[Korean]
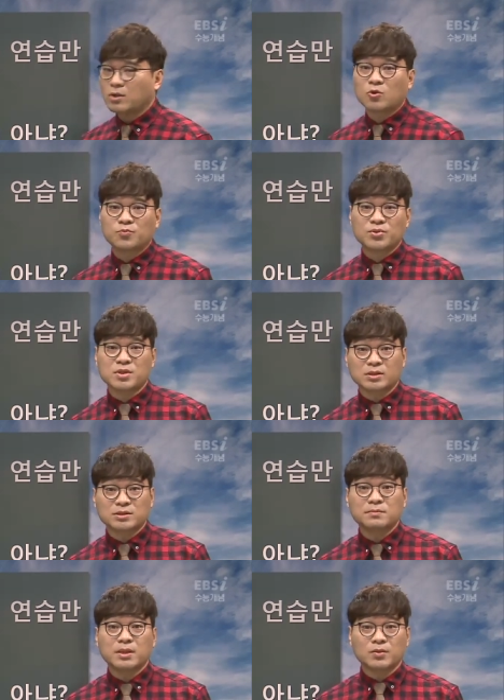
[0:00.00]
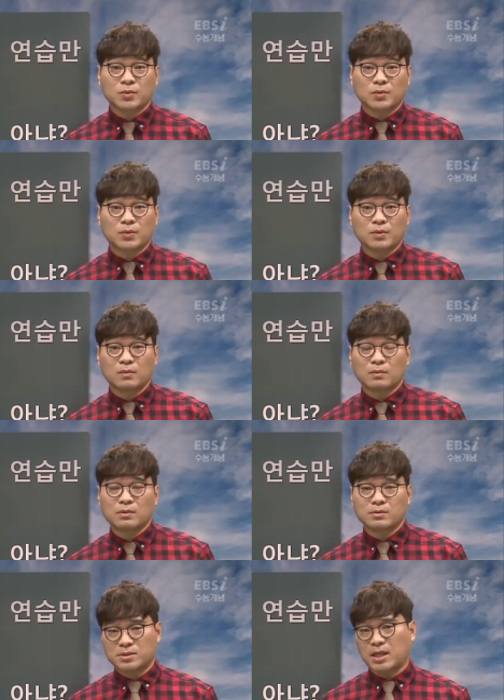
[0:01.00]
읽고 푸는 연습만으로도
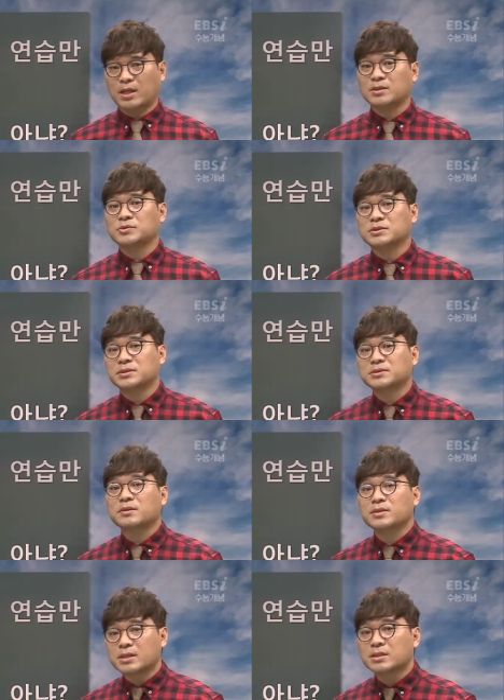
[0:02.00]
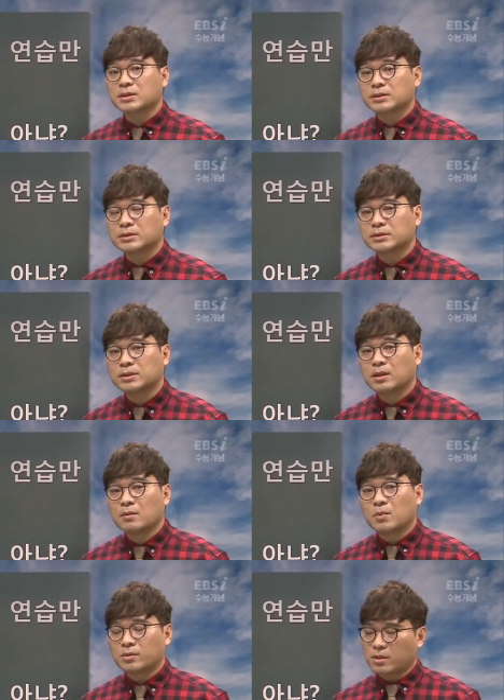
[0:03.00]
잘할 수 있었어요, 사실은.
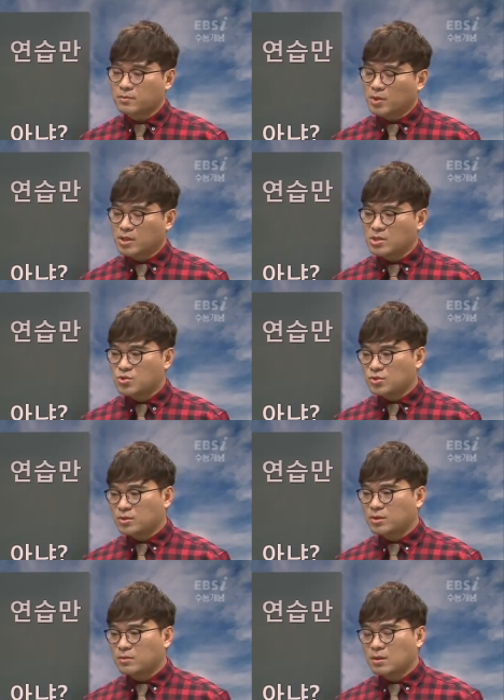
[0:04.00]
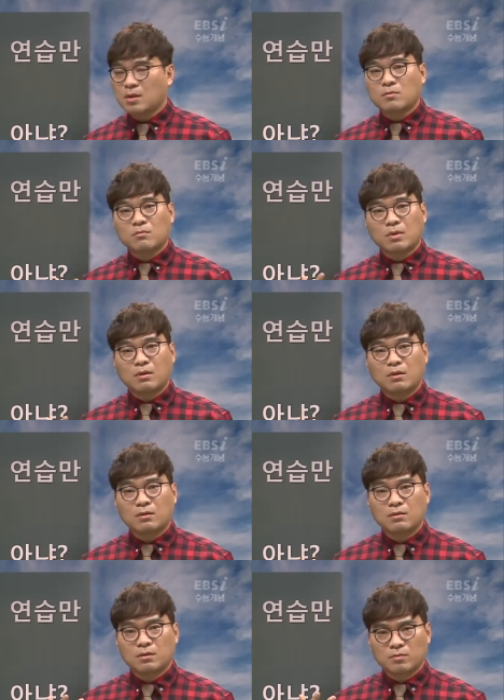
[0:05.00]
뭐 그래서 뭐 기출을 뭐
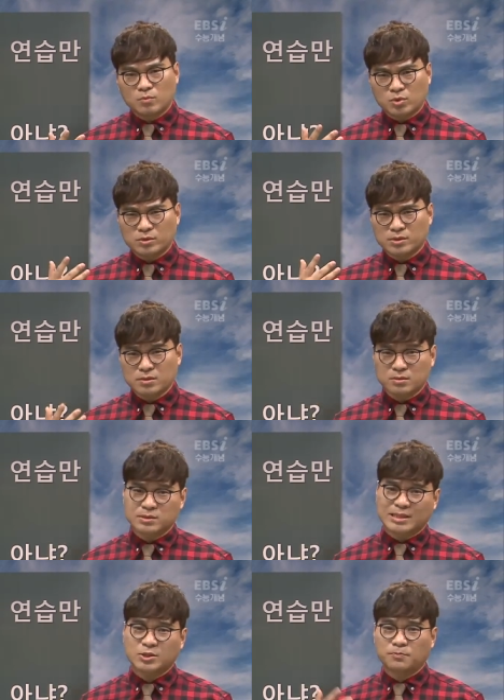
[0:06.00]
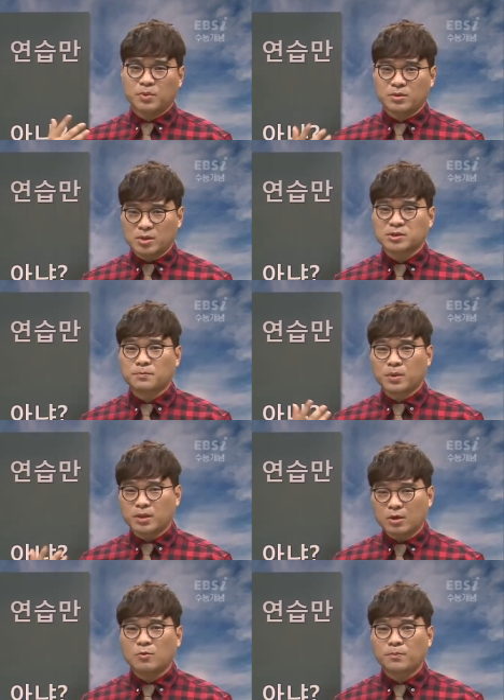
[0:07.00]
뭐 다섯 번, 여섯 번,
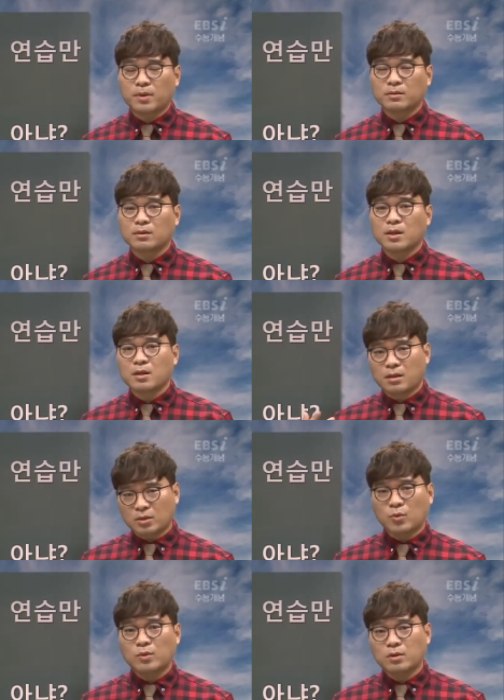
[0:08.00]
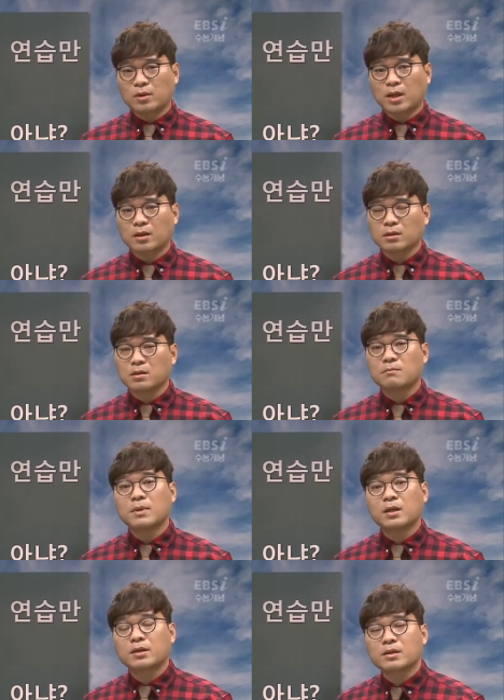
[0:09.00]
일곱 번 이렇게 돌려라 이런
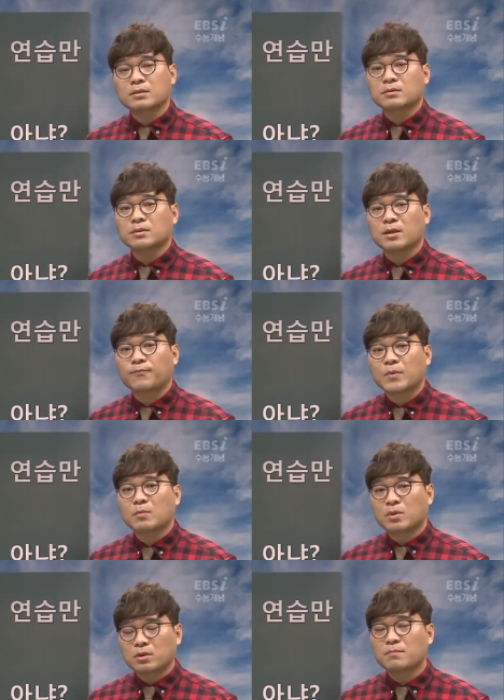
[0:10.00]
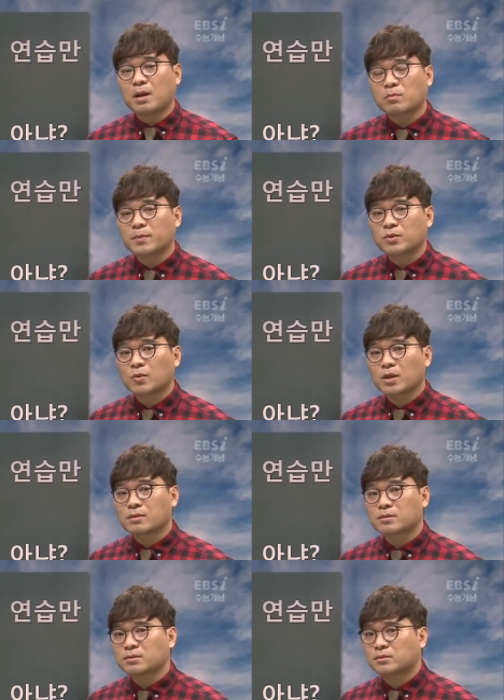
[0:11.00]
말이 있는데, 뭐 그런 방법이
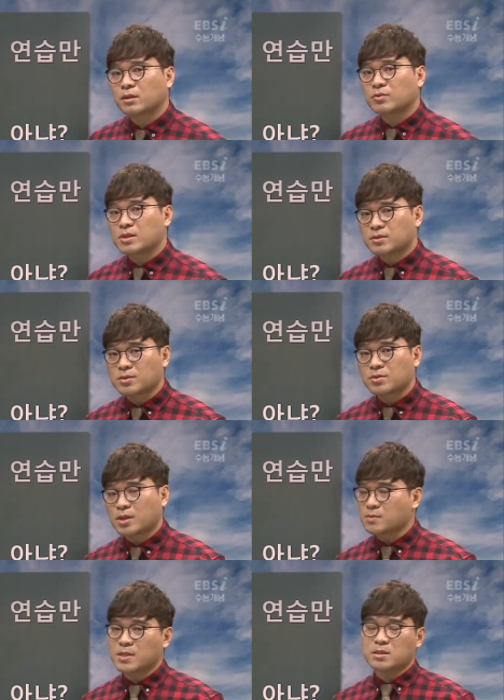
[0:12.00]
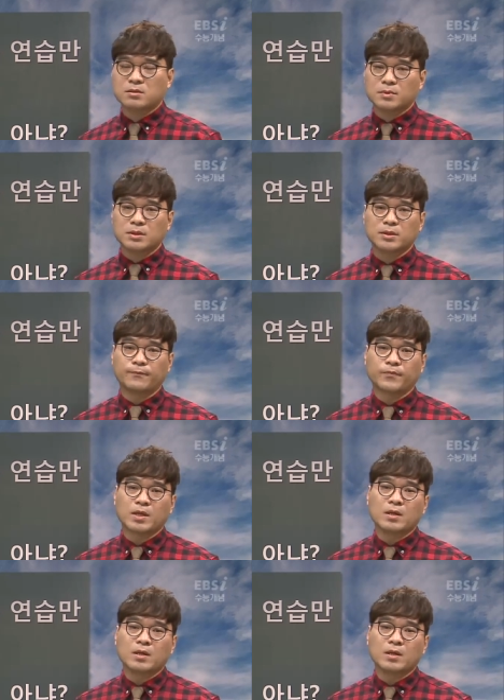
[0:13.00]
통했을 때도 있었죠. 하지만 지금은